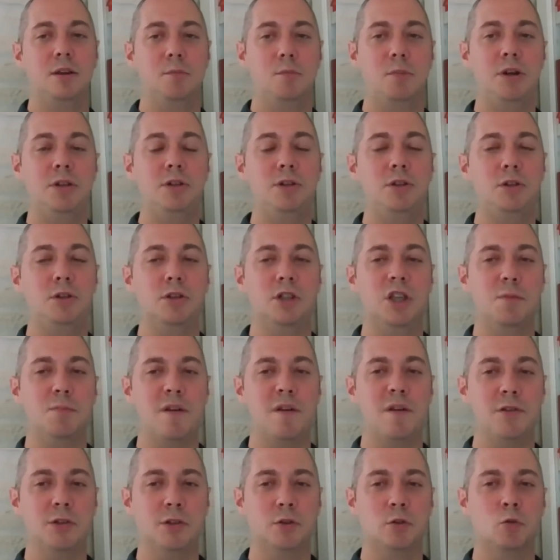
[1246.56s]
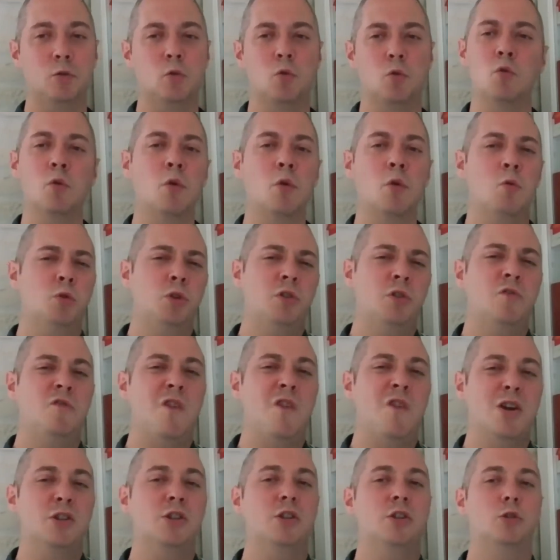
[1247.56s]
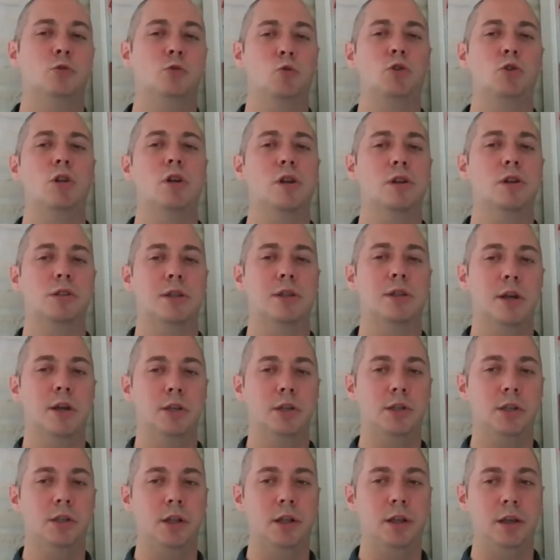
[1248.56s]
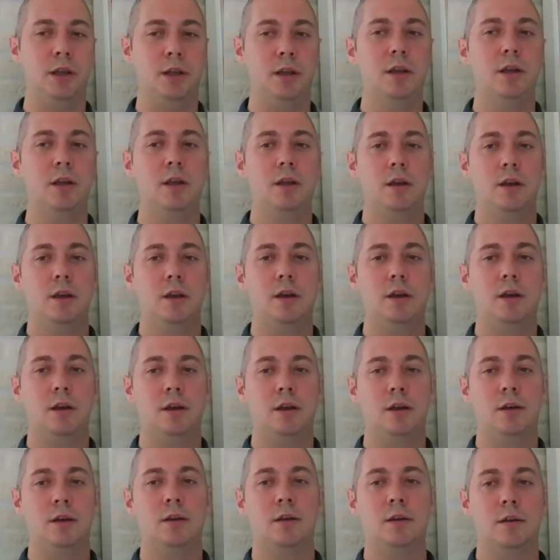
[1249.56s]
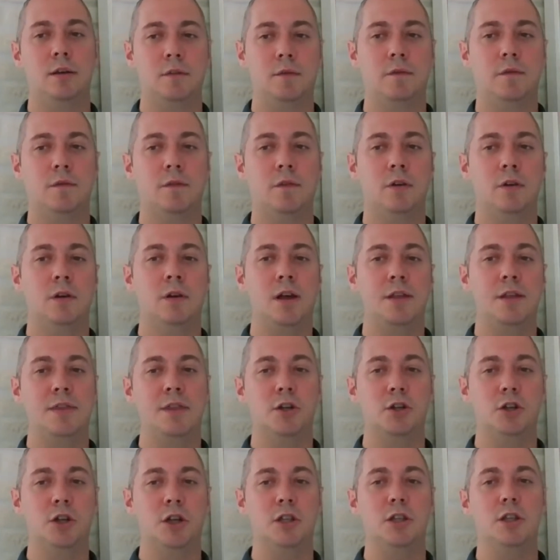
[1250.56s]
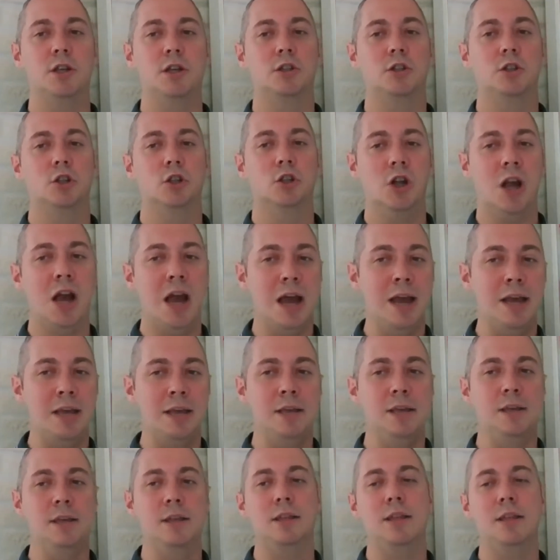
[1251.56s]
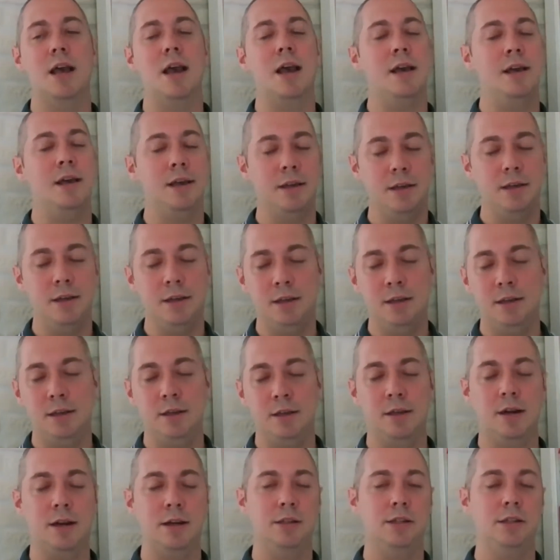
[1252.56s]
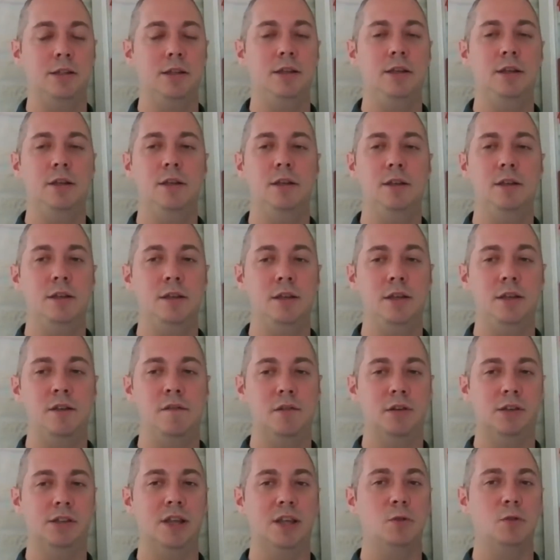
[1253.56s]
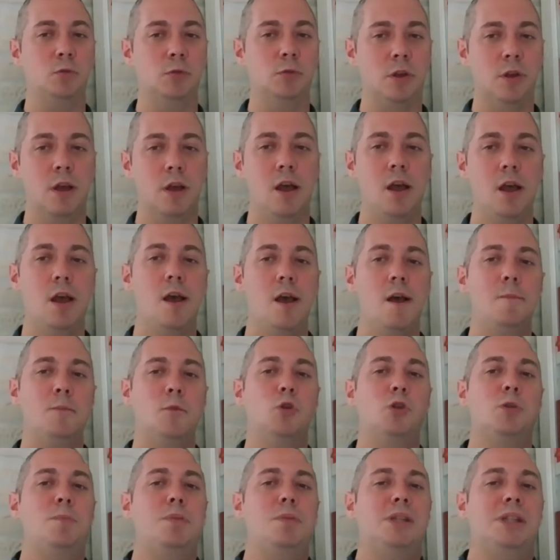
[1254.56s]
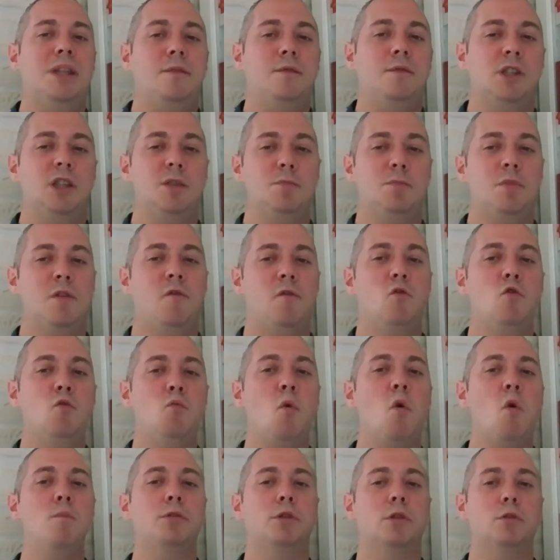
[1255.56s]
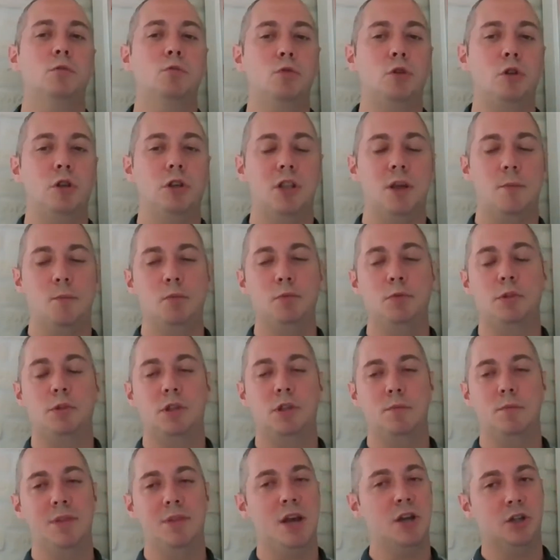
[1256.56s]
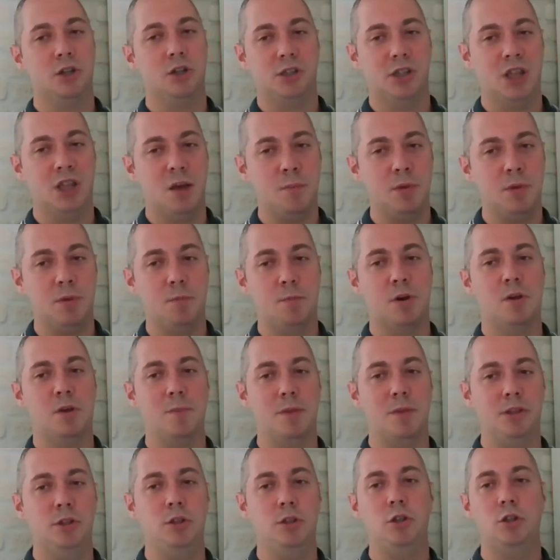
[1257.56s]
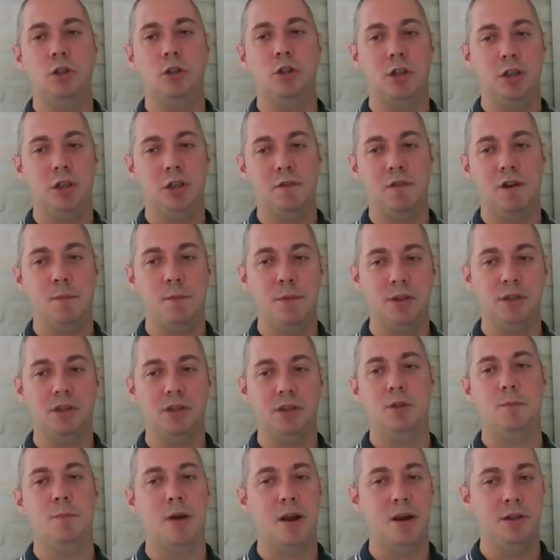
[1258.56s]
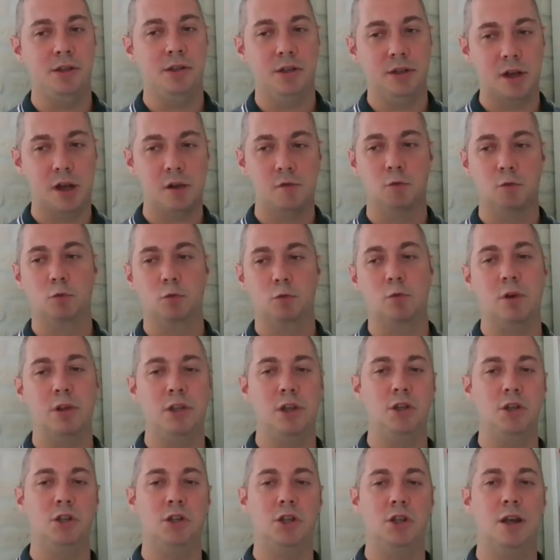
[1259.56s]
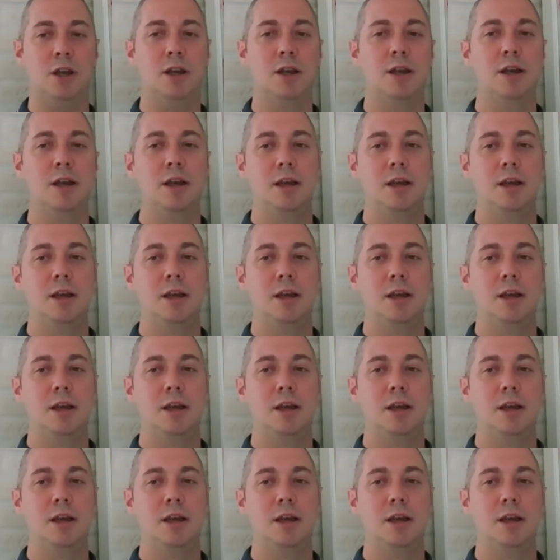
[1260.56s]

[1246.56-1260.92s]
политической повестки друг друга очень важный источник раздражителей Э, в отношениях США и Китая, и России, и Евросоюза. То есть представьте себе, в любом случае, допустим, даже самые прагматичные европейские политики, как уходящая